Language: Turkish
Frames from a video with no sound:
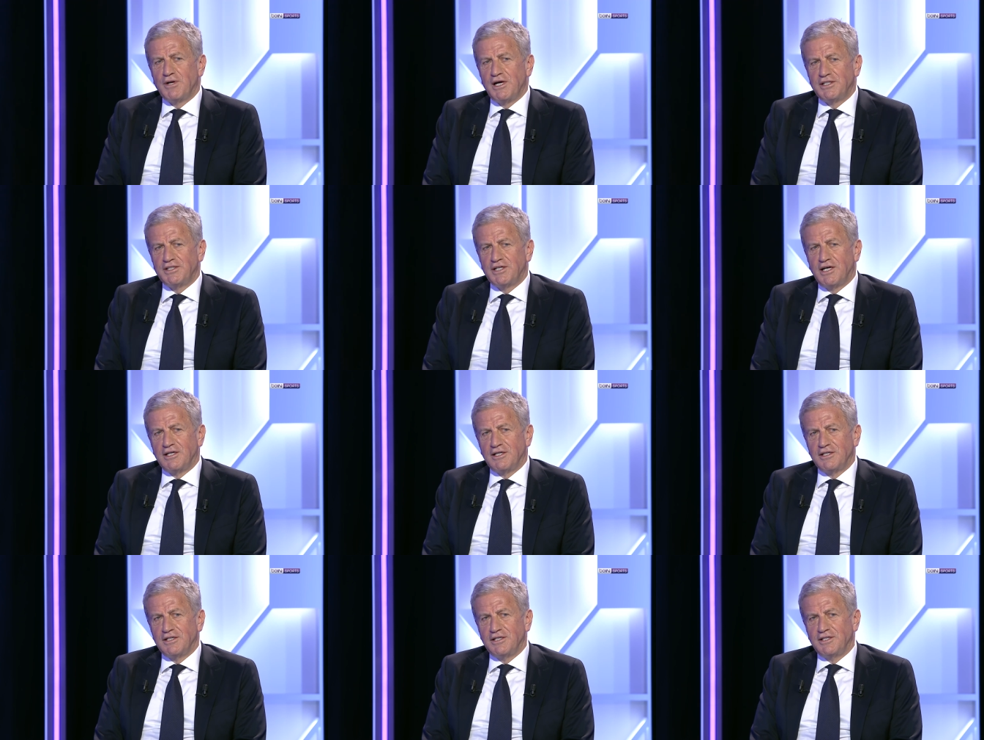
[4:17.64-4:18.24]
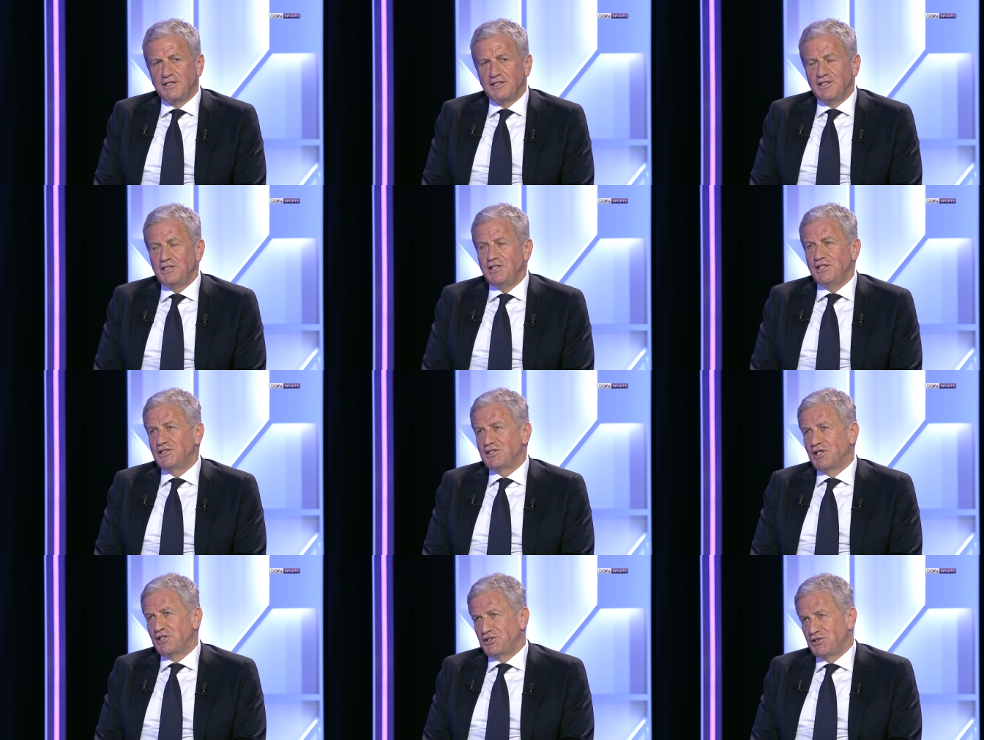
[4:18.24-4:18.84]
bayrağı e,
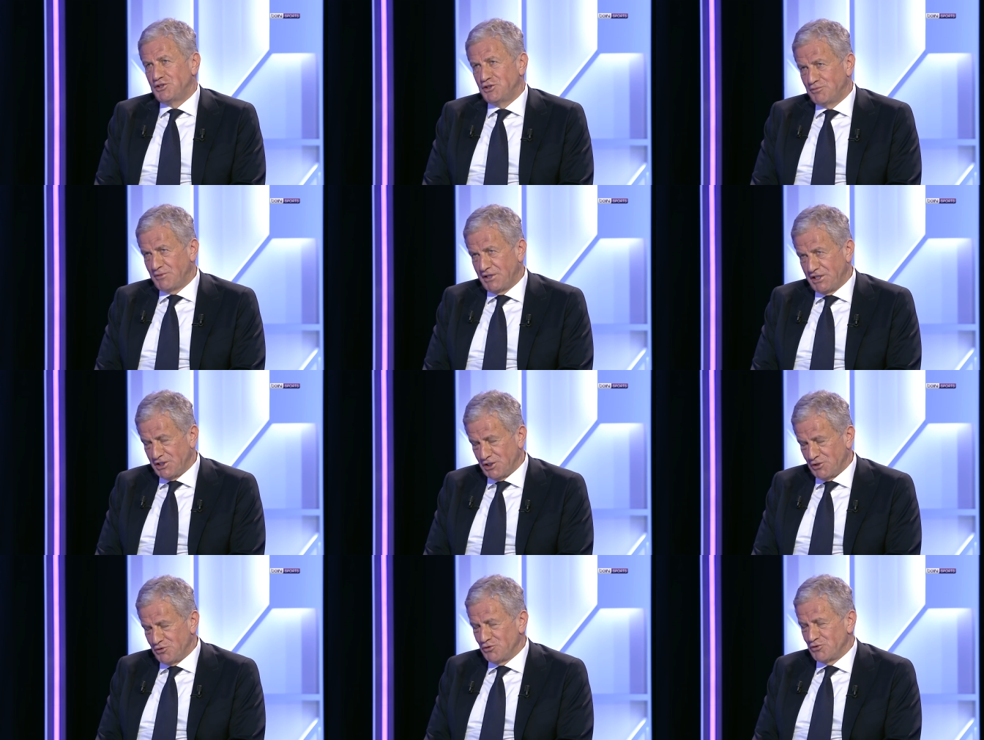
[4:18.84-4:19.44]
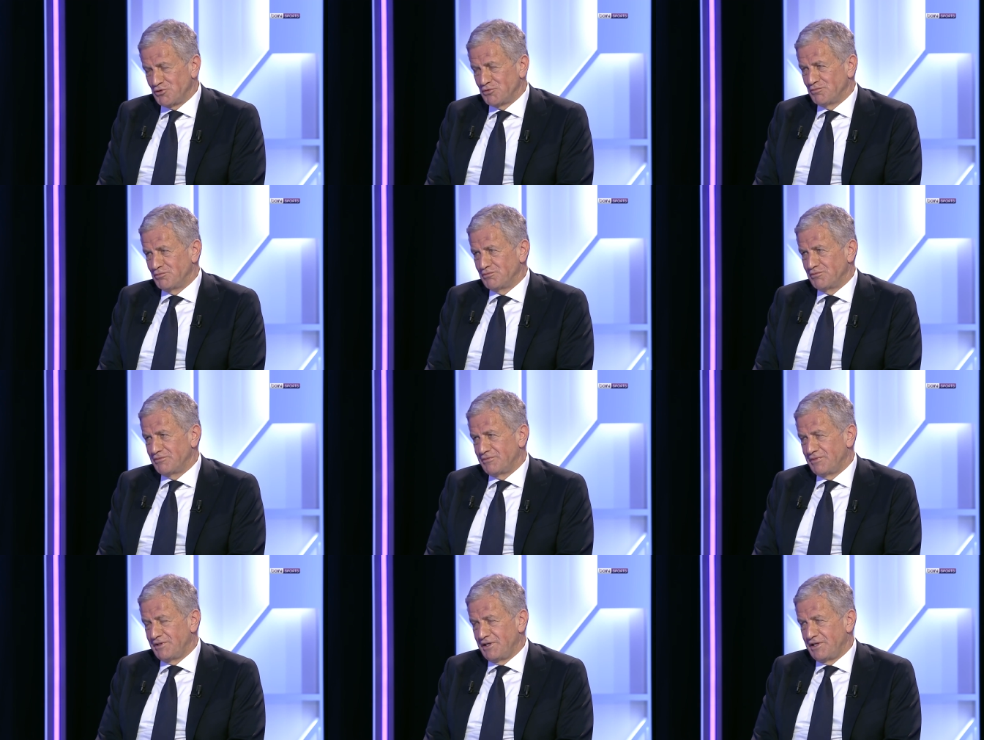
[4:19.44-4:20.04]
iyi taşıdığıma inanıyorum
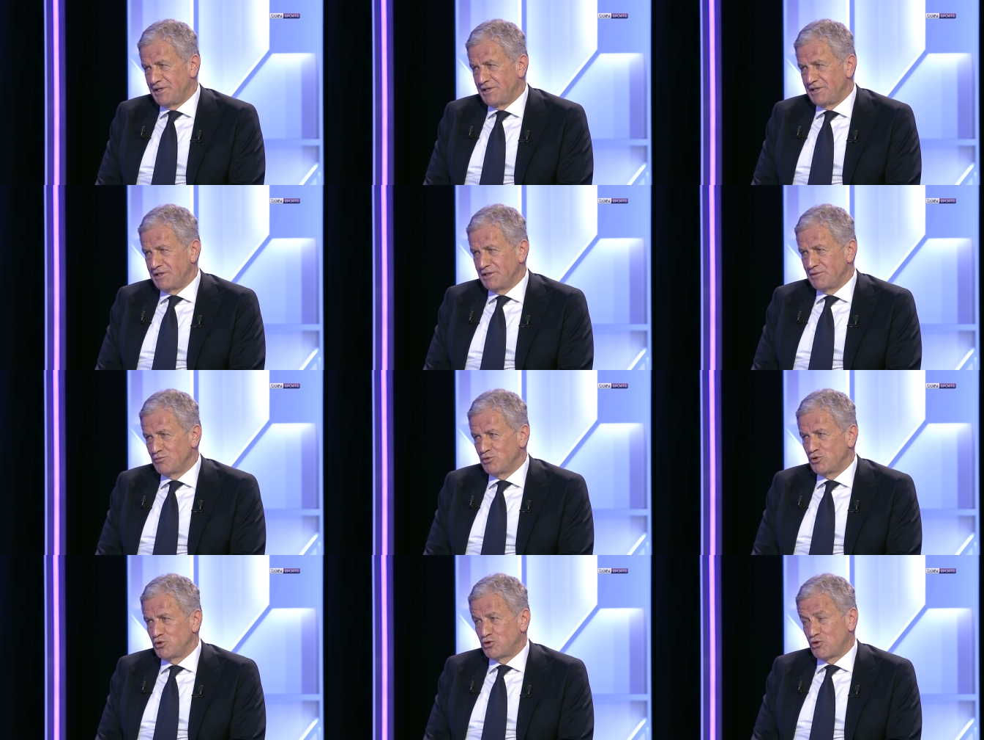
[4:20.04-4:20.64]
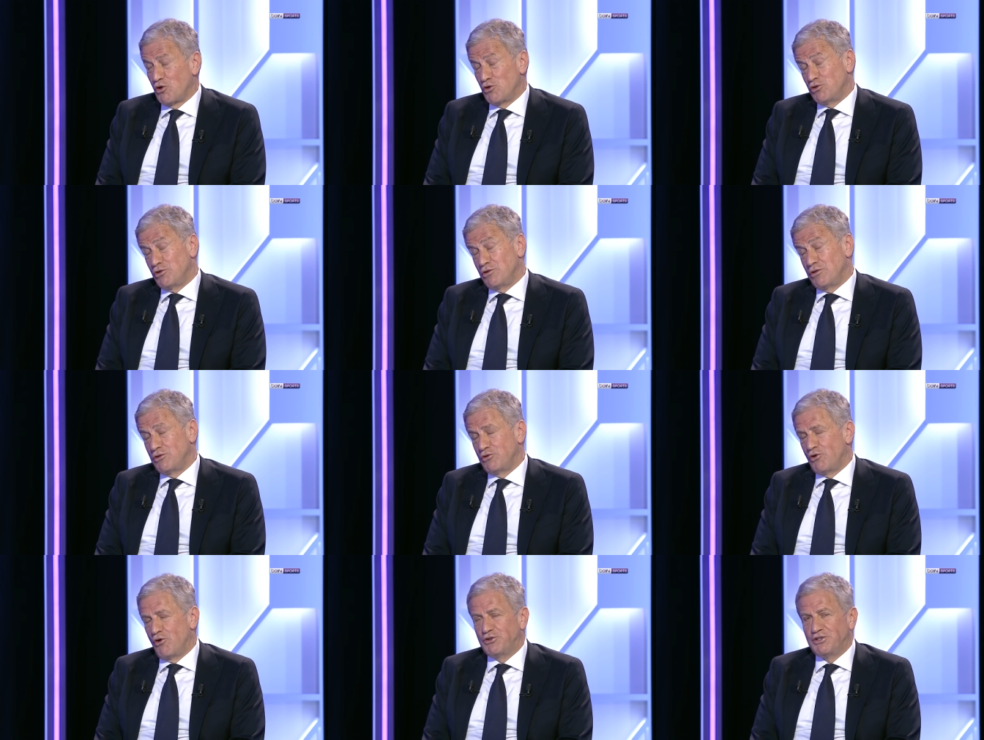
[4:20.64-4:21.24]
e, bu son
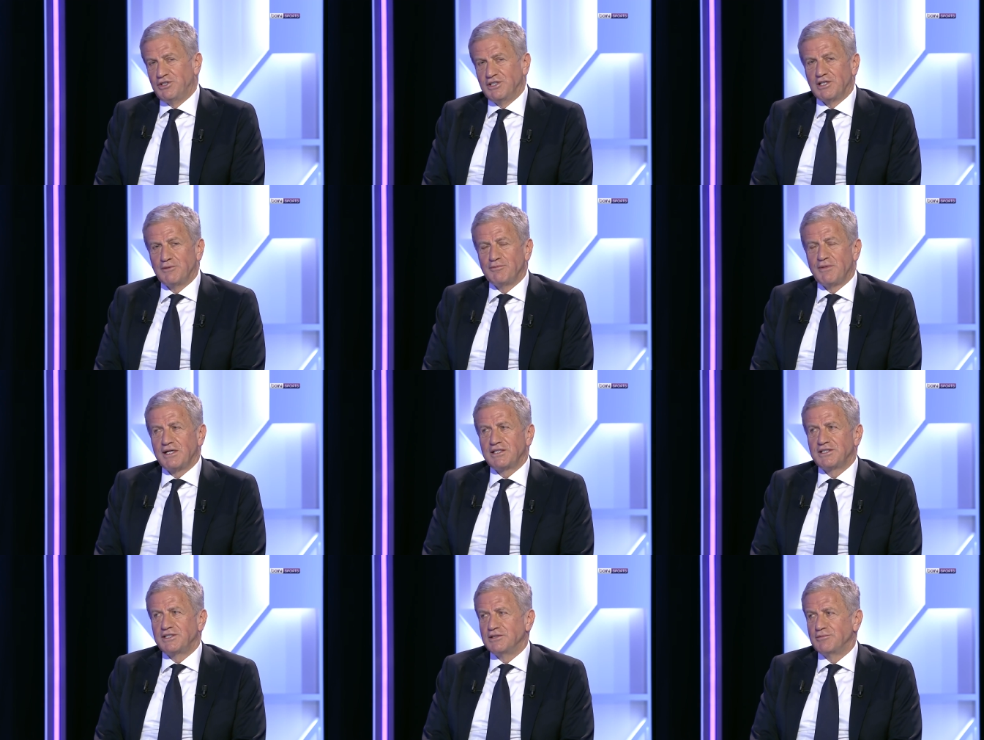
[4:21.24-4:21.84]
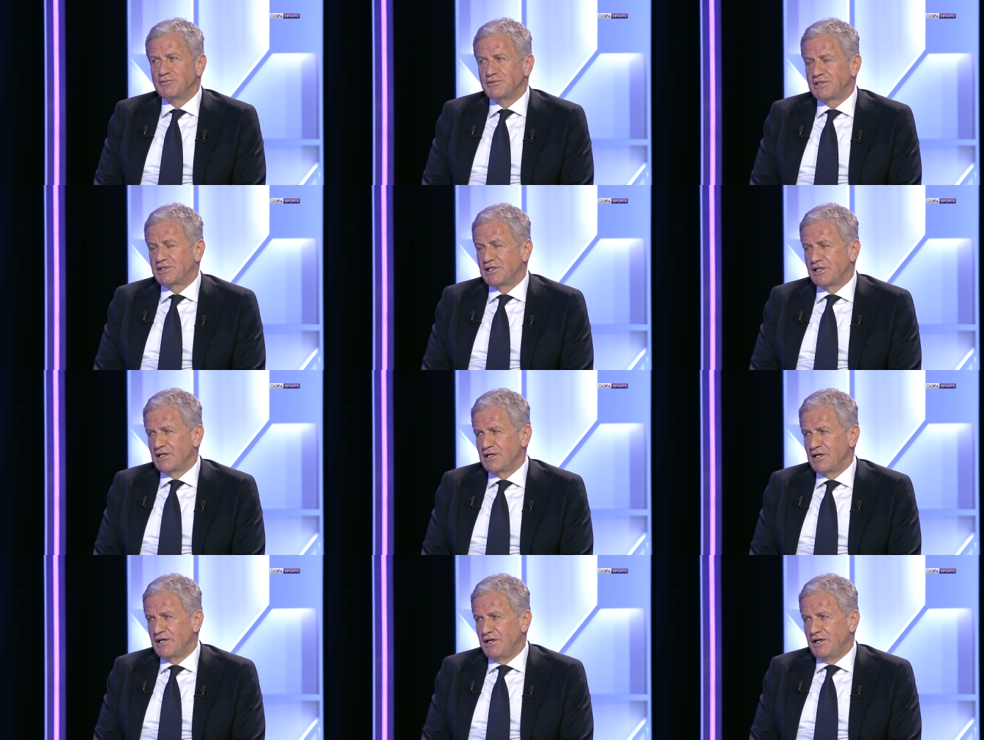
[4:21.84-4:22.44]
4 yıla
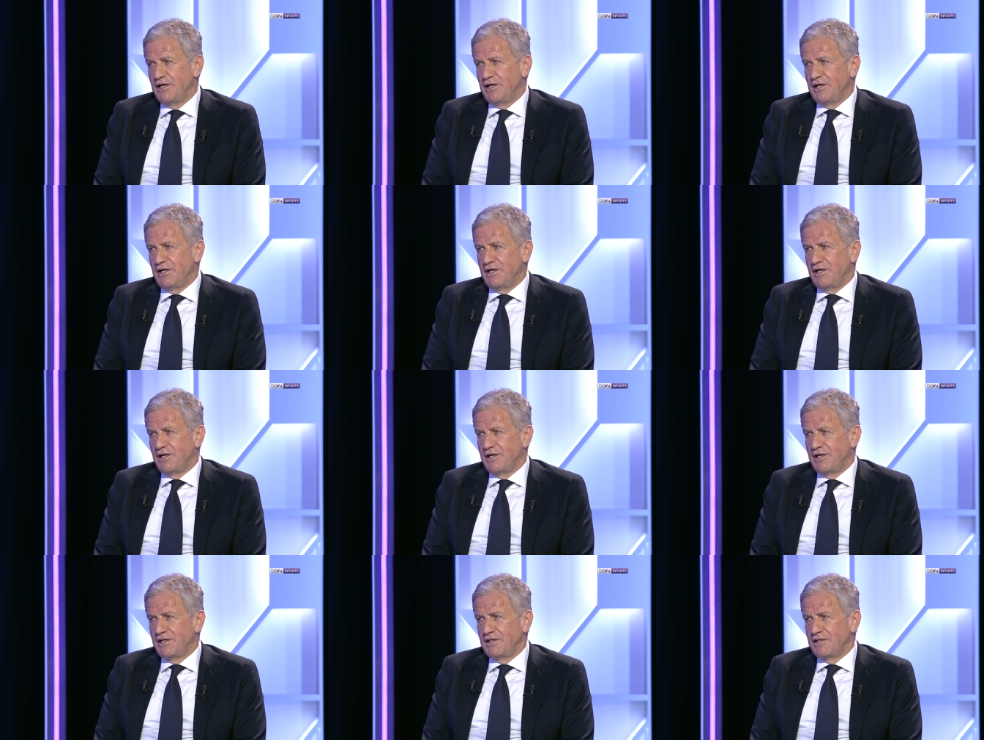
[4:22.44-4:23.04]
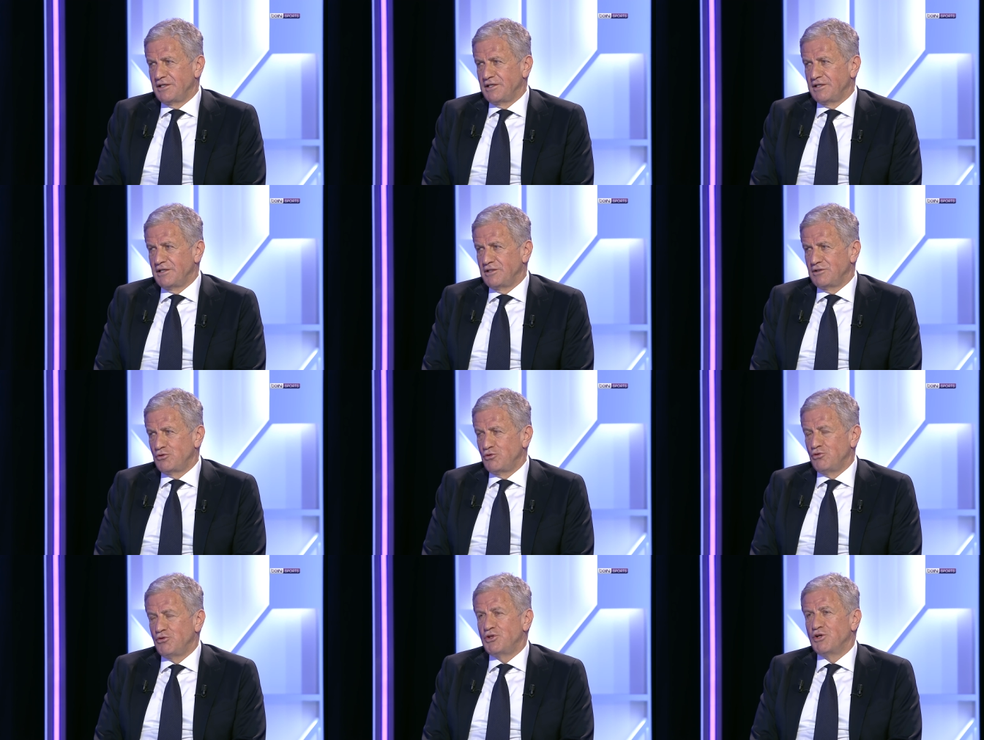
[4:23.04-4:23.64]
baktığımızda e,
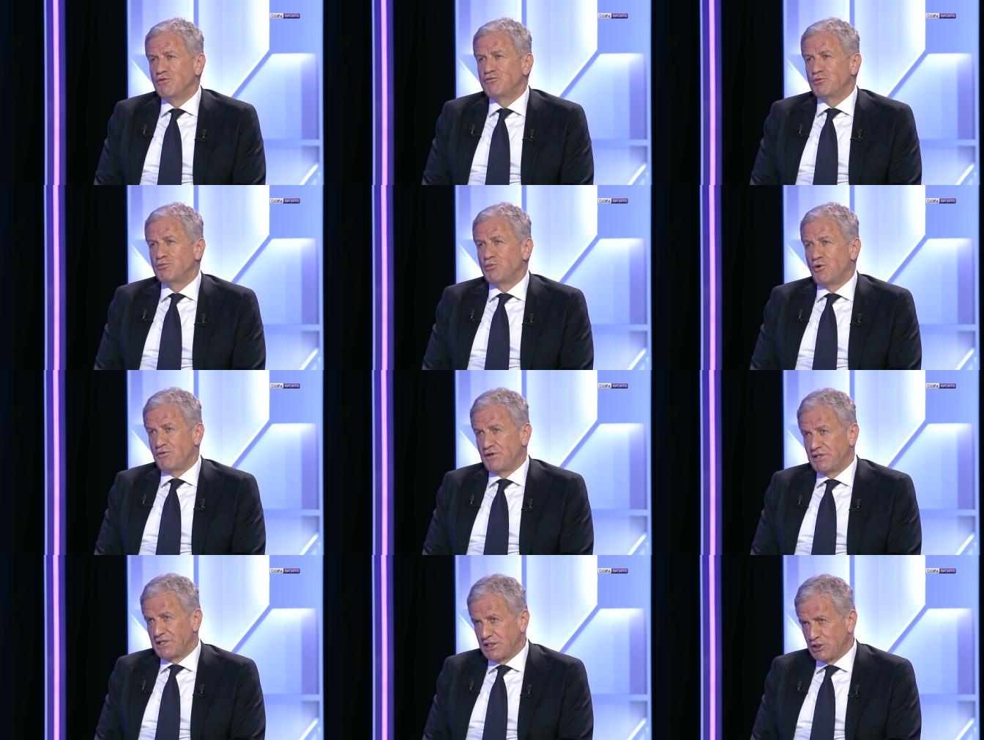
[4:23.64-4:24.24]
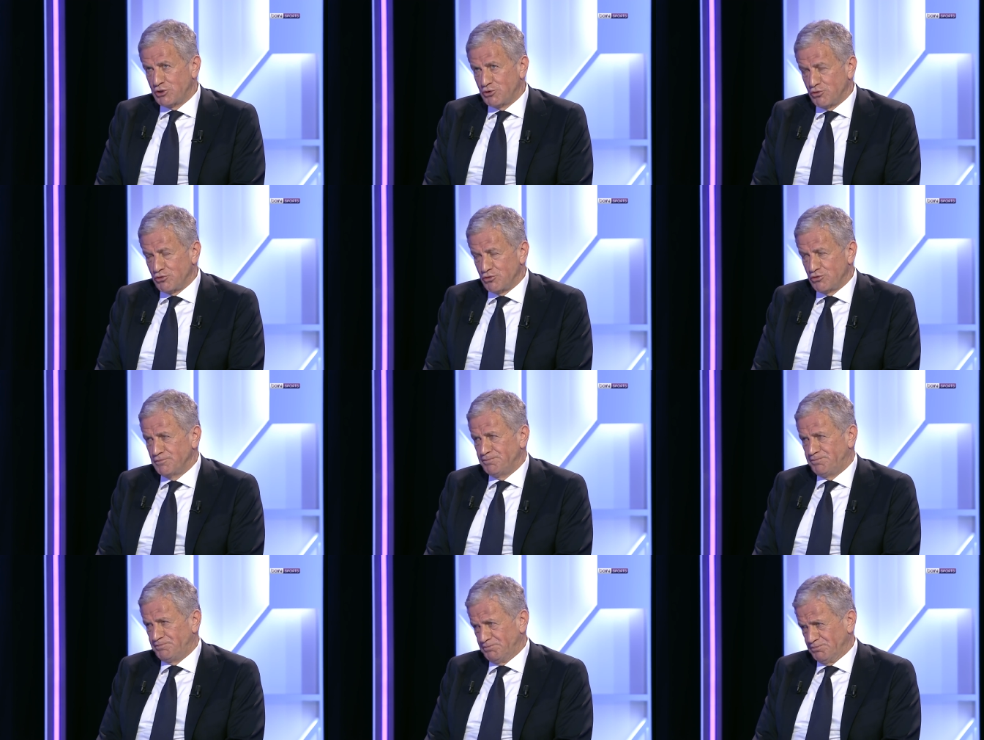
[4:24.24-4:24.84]
Türkiye Futbol
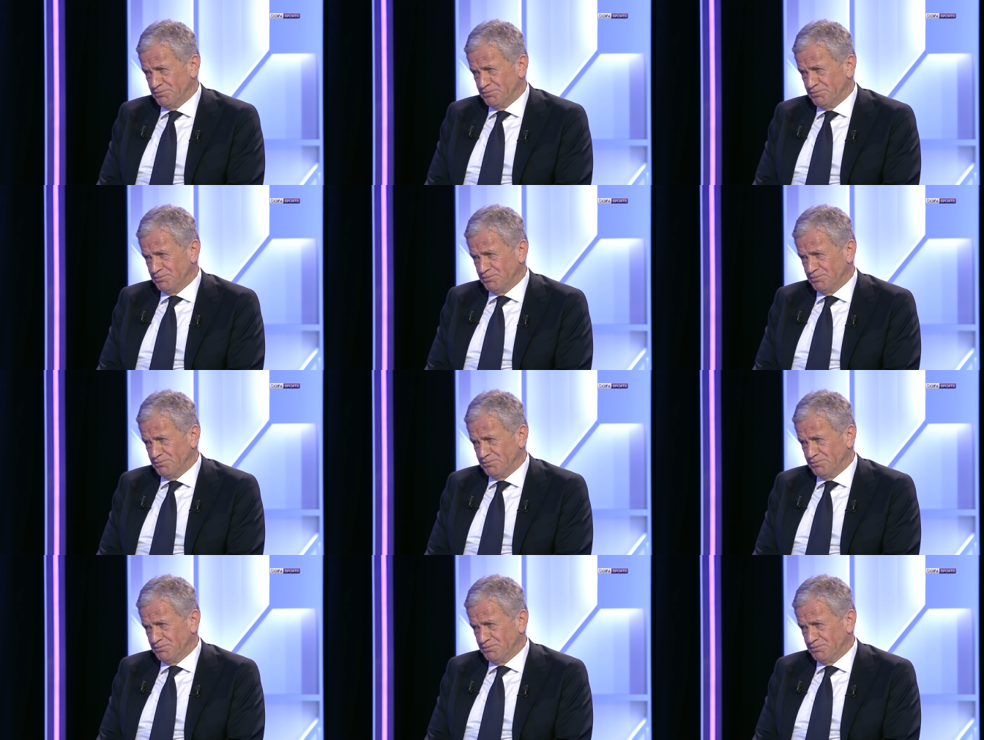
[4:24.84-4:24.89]
Federasyonu'nun